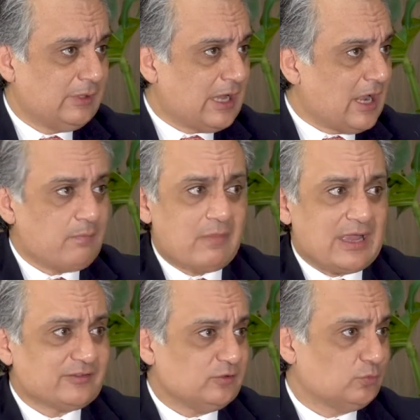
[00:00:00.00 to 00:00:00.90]
al
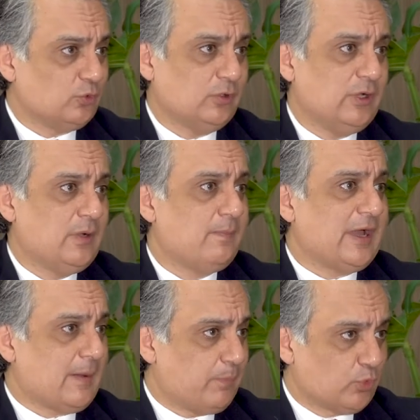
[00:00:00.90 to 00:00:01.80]
máximo
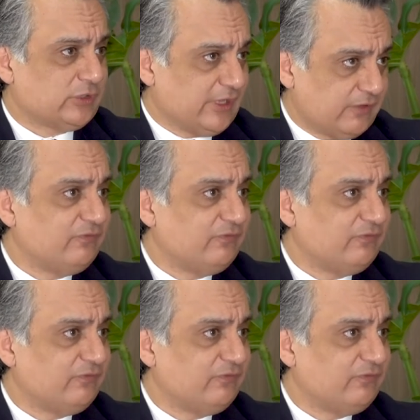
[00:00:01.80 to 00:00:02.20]
para proteger